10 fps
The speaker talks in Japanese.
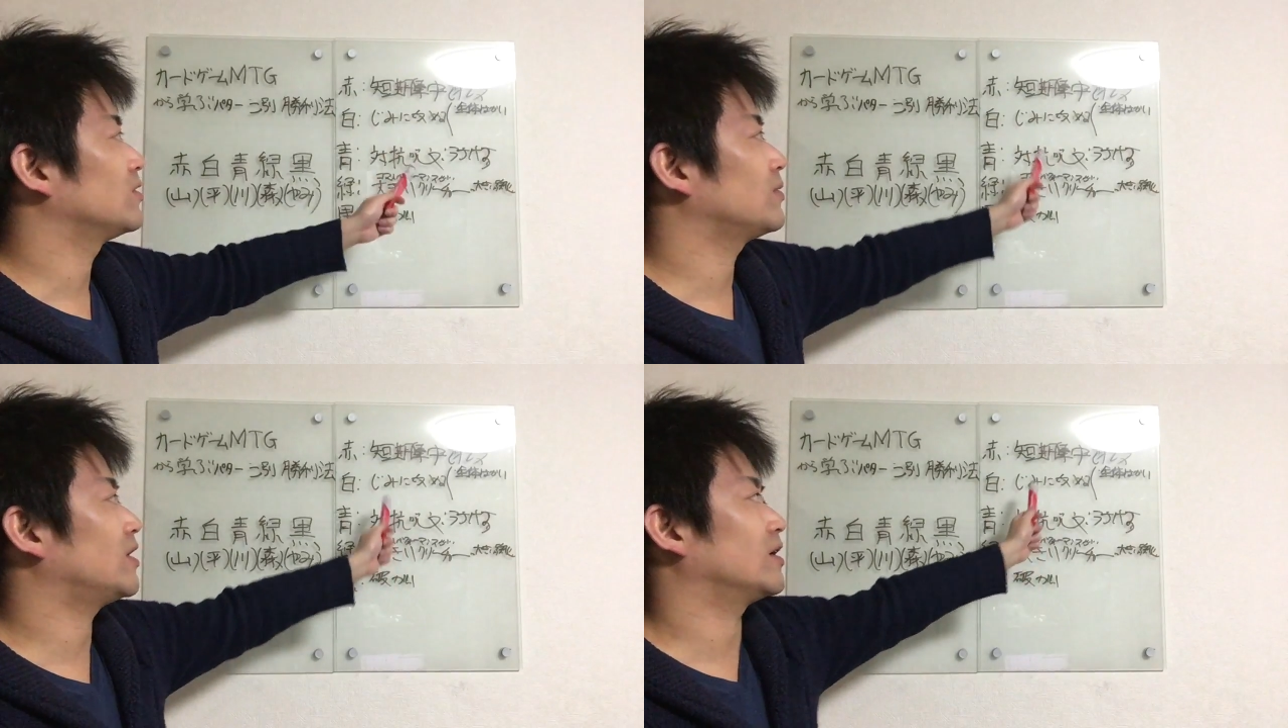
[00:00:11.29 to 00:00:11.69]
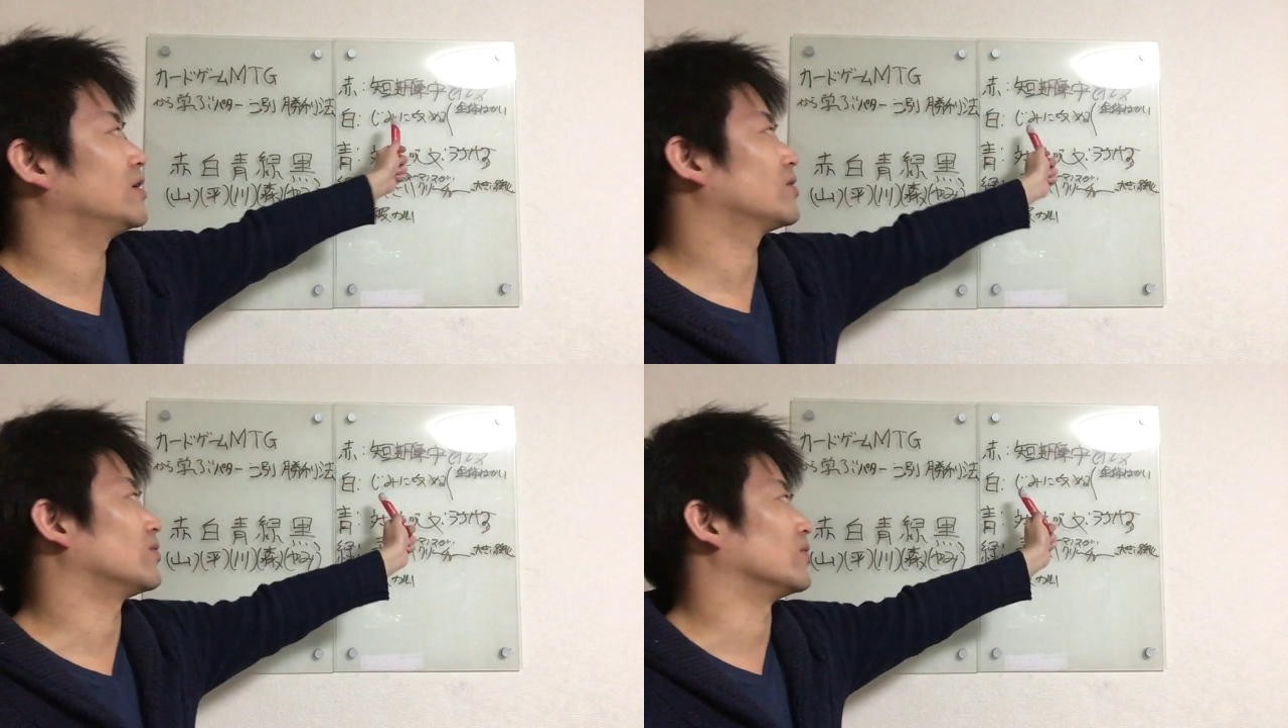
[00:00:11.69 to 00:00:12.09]
は
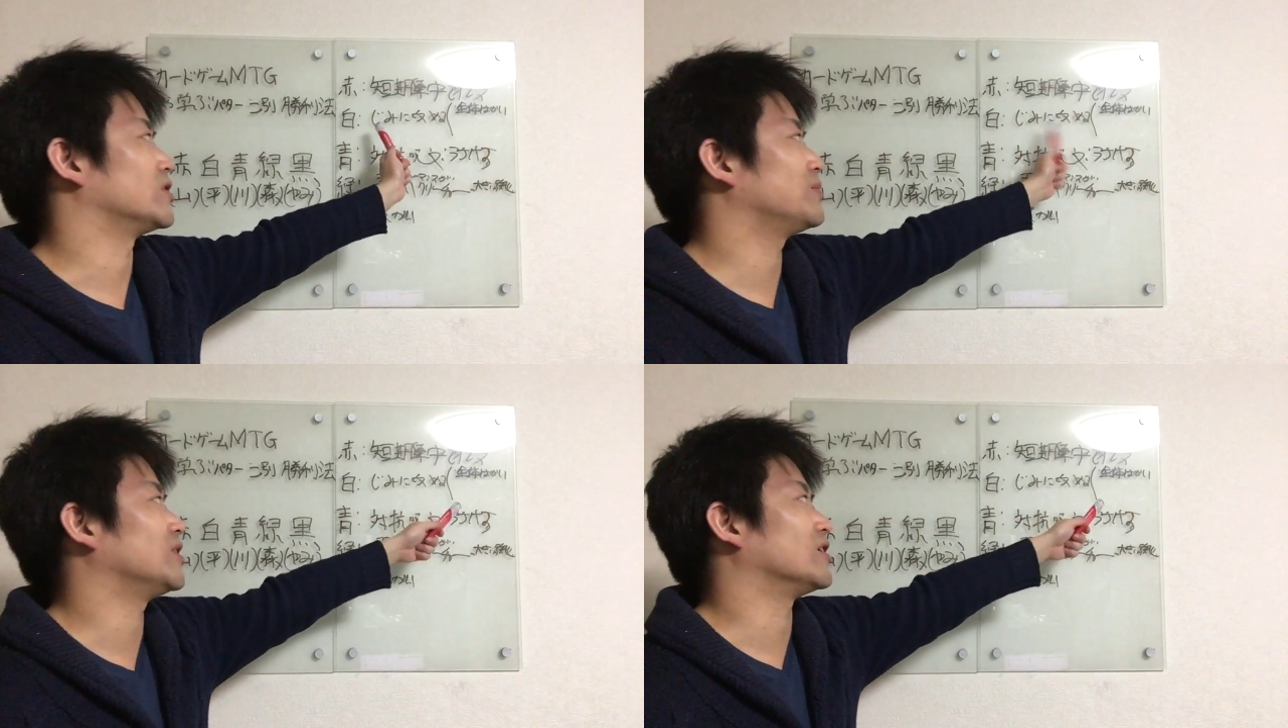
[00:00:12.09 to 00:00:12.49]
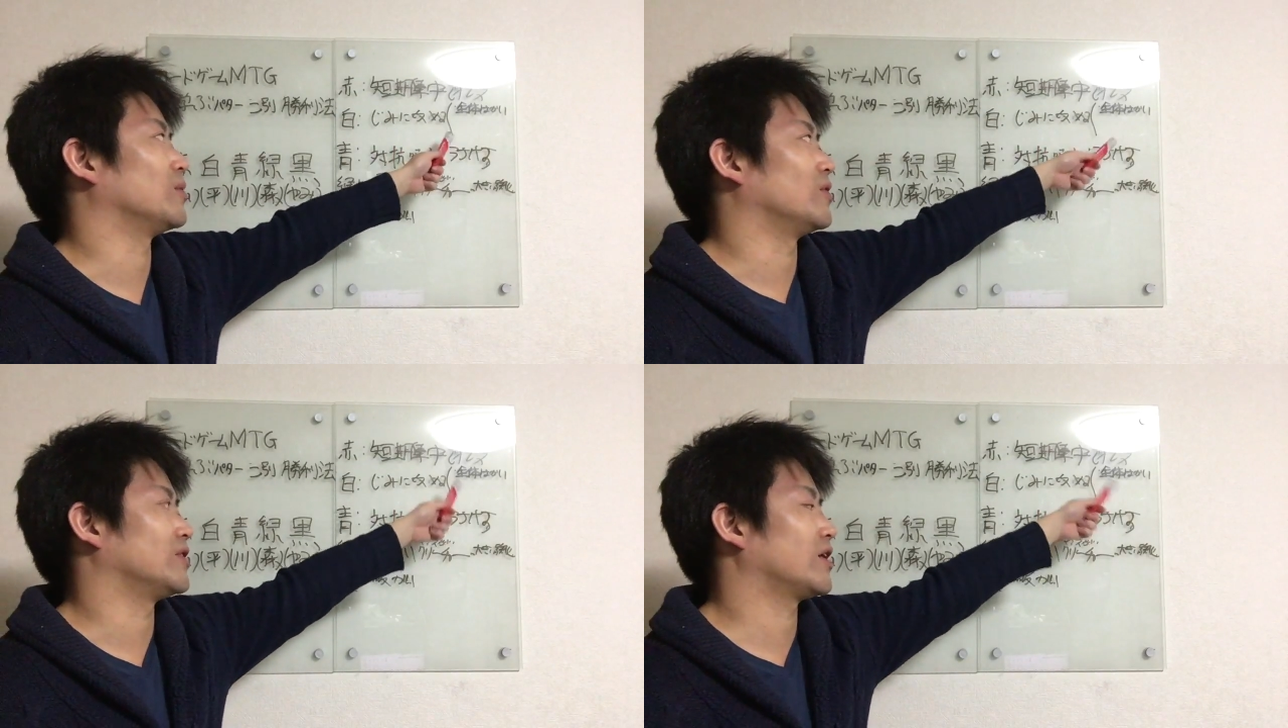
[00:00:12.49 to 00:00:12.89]
こう地味に
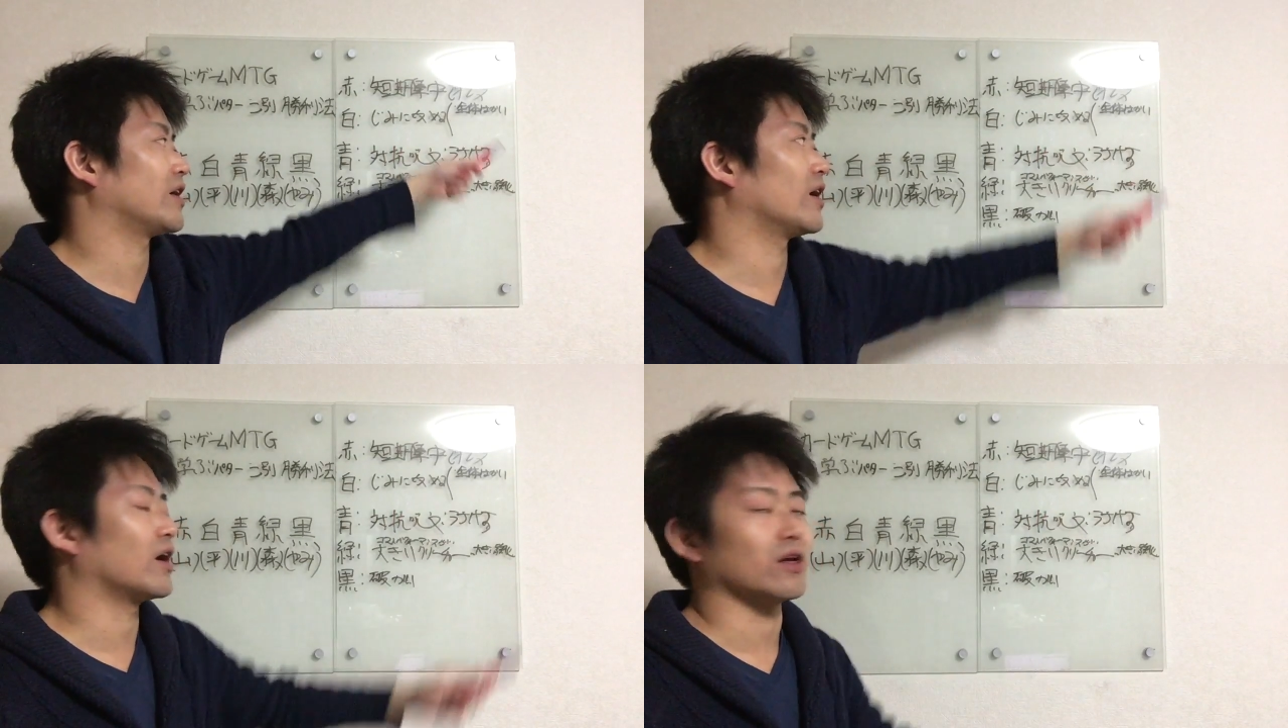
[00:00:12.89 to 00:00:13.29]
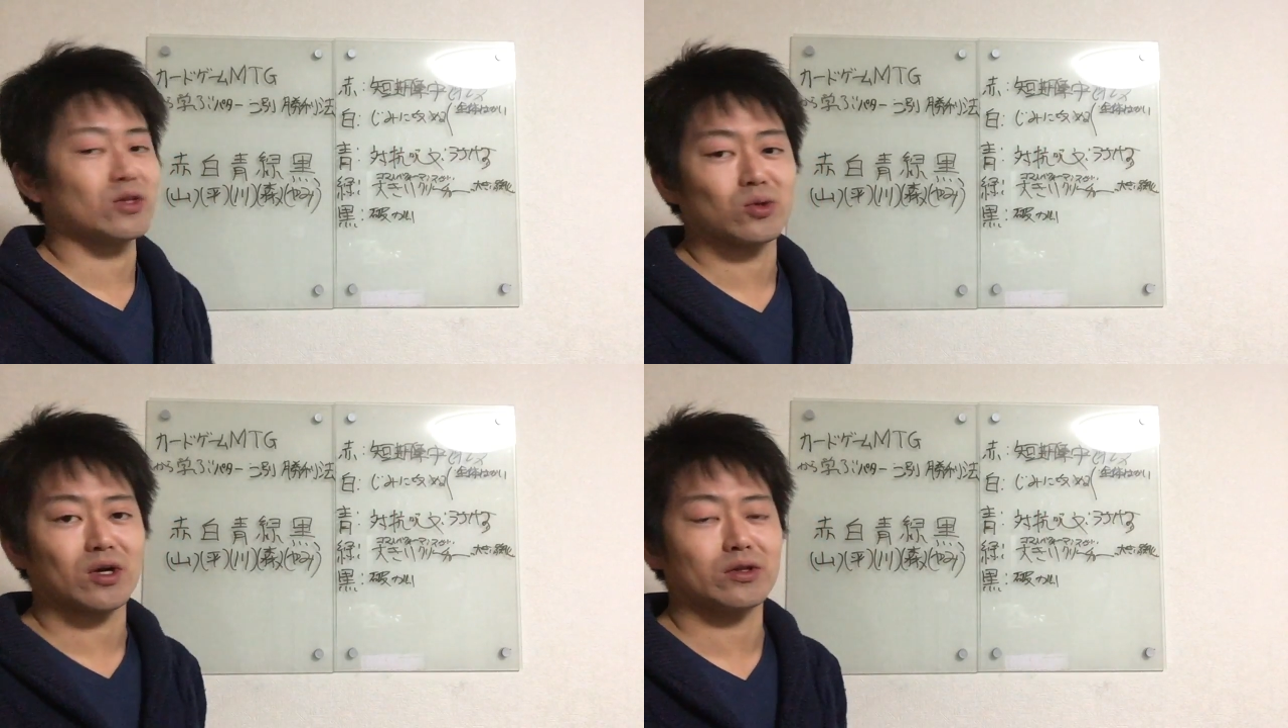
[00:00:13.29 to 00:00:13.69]
攻める全体破壊っ
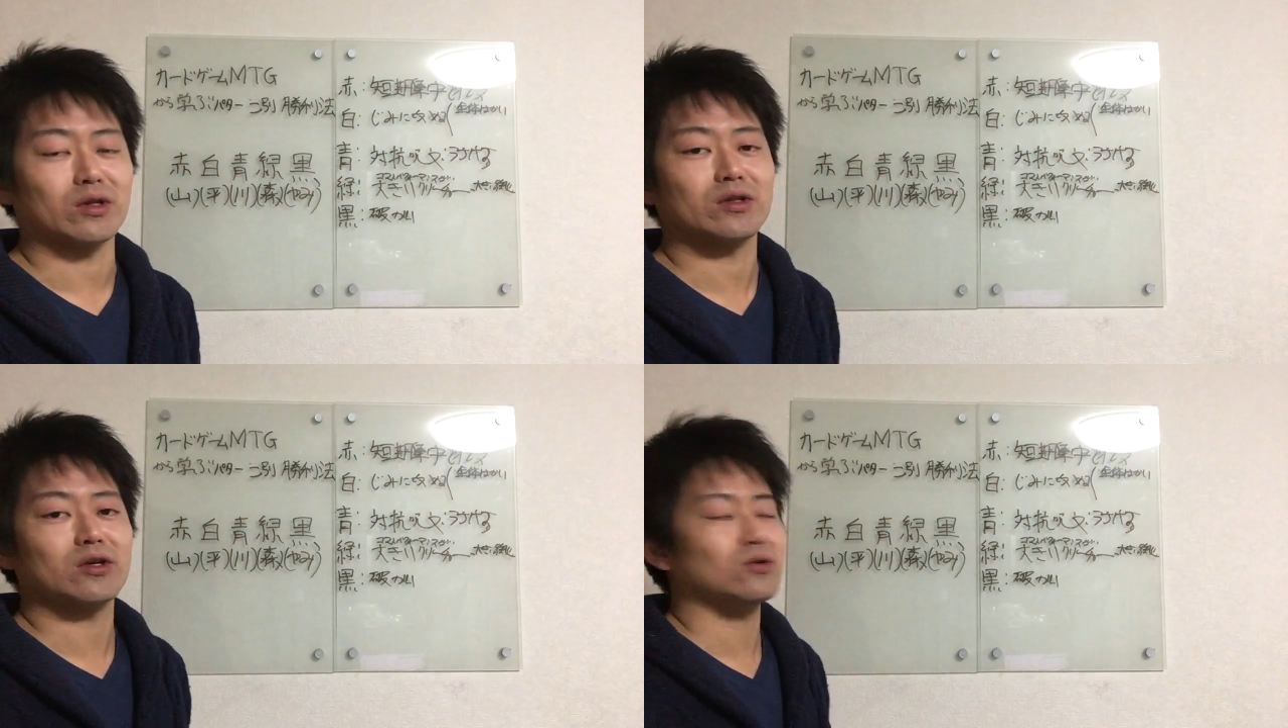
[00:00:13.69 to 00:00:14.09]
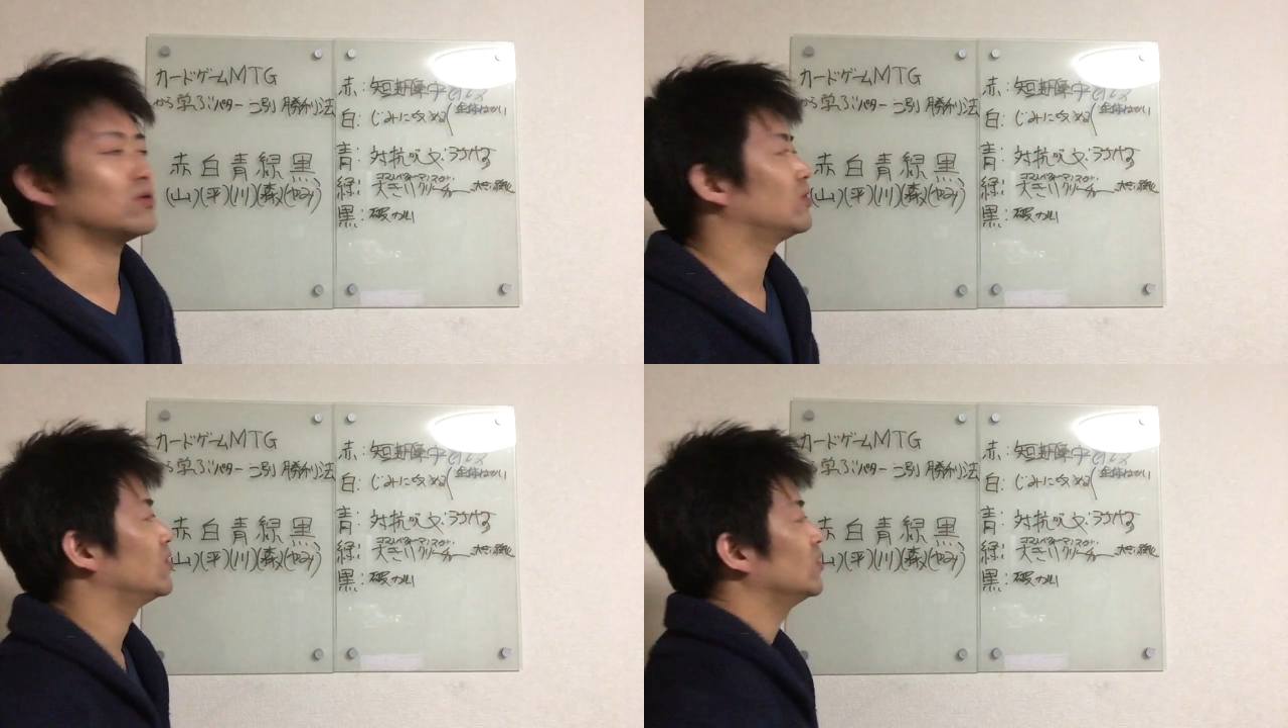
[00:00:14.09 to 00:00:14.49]
ていうのがあったんですけど